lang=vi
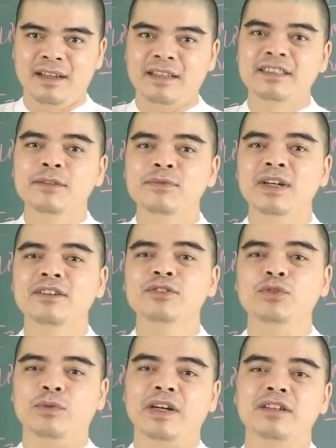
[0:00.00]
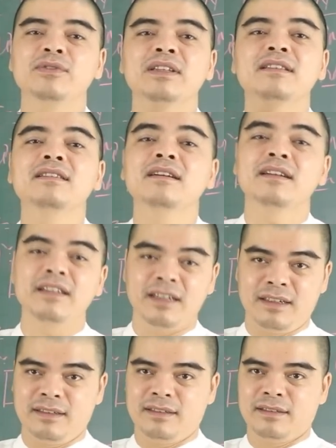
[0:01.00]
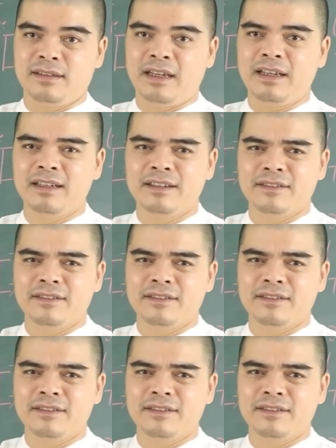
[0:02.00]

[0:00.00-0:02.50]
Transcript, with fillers: Diêm Vương nó chủ về cái chuyện thưa kiện đấy